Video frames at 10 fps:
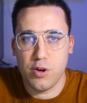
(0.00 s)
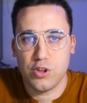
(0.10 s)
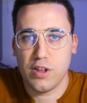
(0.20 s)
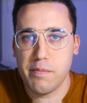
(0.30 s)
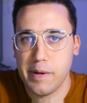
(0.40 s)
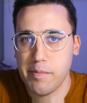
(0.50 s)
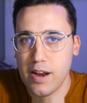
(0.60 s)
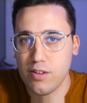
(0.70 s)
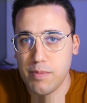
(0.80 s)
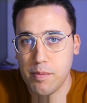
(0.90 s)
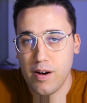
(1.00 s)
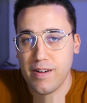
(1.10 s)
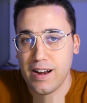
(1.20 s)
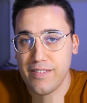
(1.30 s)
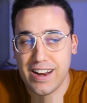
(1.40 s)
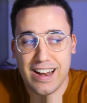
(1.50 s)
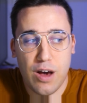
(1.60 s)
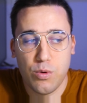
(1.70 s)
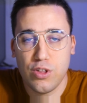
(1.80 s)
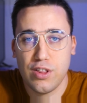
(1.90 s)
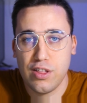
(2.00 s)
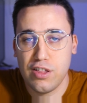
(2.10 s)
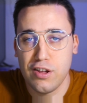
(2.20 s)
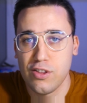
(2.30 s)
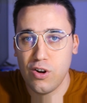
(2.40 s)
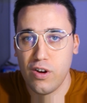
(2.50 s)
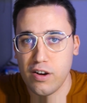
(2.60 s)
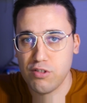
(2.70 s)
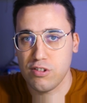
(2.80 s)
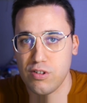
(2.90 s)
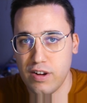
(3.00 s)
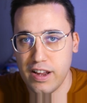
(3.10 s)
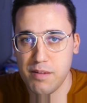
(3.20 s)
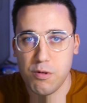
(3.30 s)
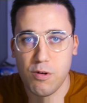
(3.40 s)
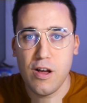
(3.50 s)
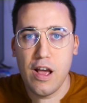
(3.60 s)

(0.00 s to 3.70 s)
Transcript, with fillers: Entonces primero vamos a grabar el audio diciendo lo que nosotros queremos.